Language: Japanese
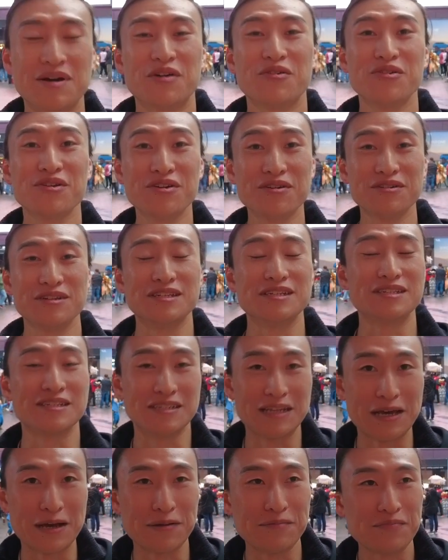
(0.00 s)
このようにです
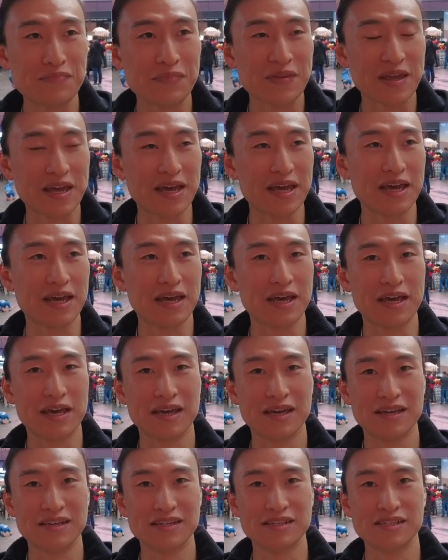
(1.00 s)
ね、
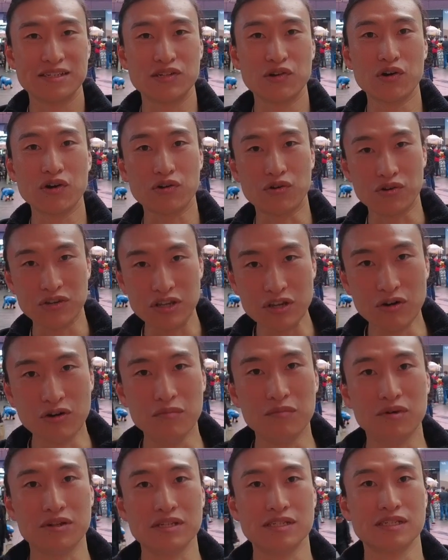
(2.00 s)
えー、すごいこう日本
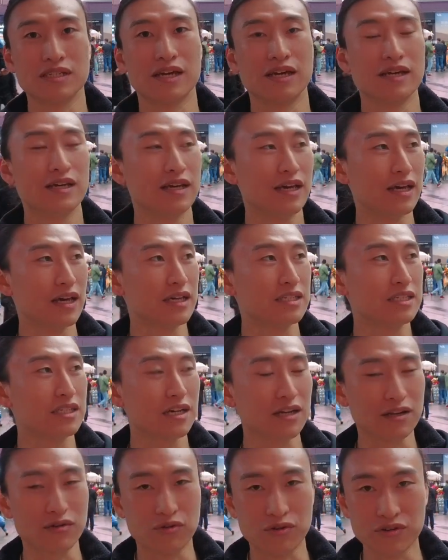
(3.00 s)
もですね、えー、しっ
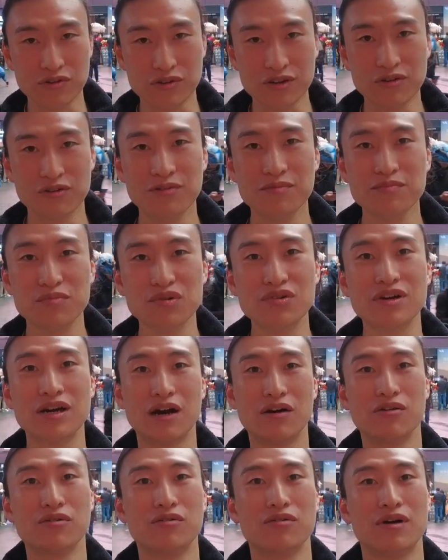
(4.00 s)
かりこういう日本文化
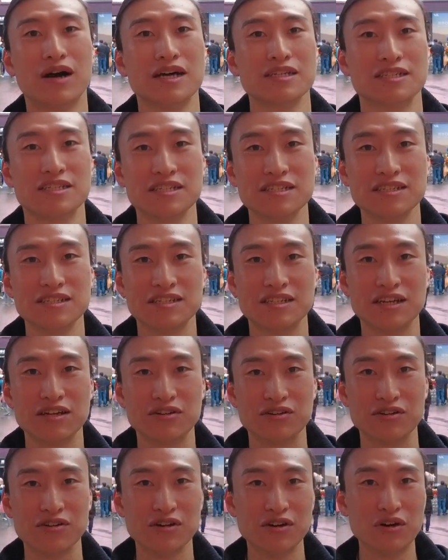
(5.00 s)
をこう発信してい
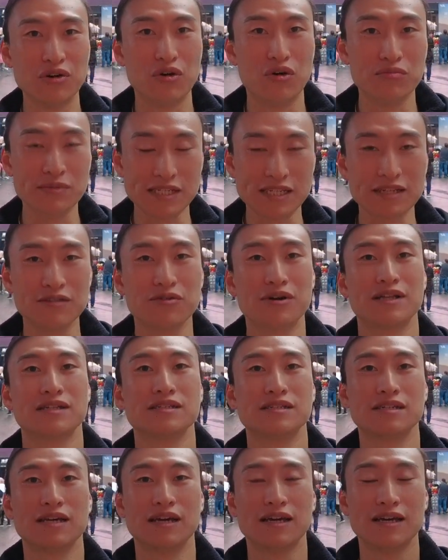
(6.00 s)
くお店とかで
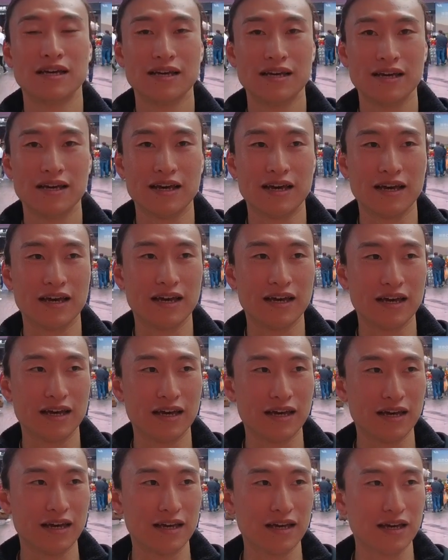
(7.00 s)
すね、
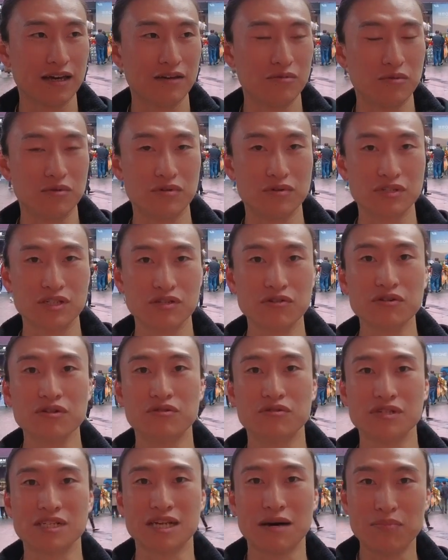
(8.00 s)
えー、をすごい
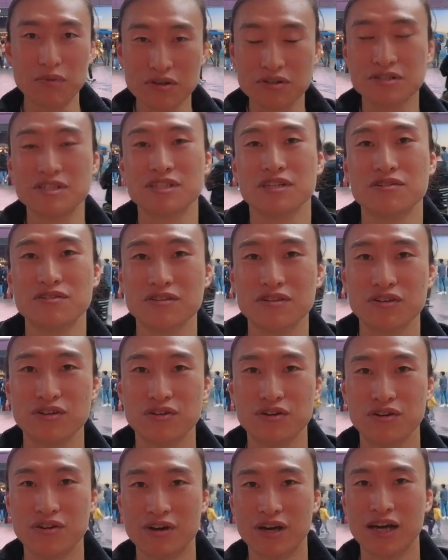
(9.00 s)
こうサポートしてるって
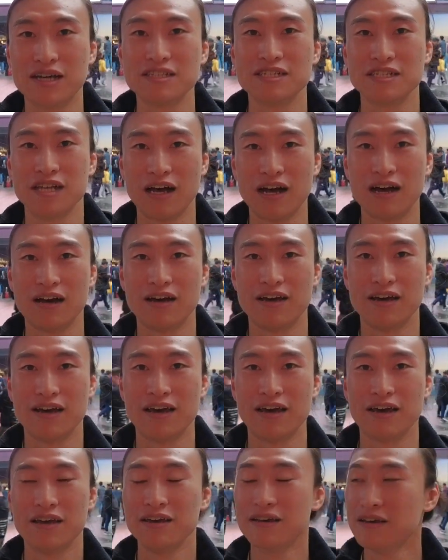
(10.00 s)
いう感じが、
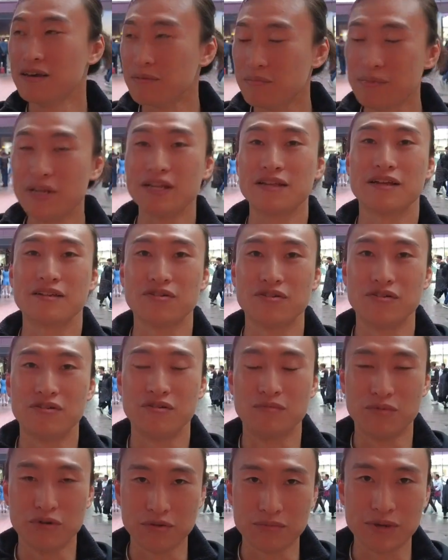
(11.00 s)
えー、見れたと
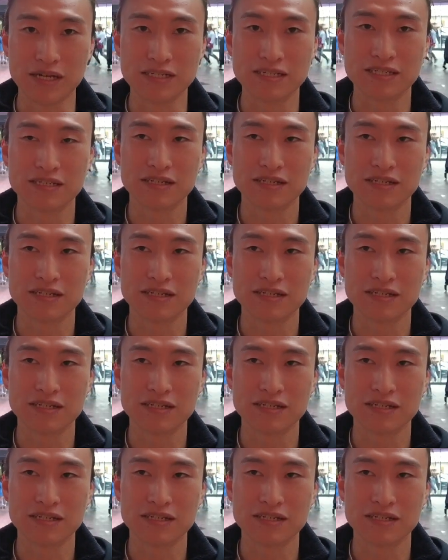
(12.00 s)
思います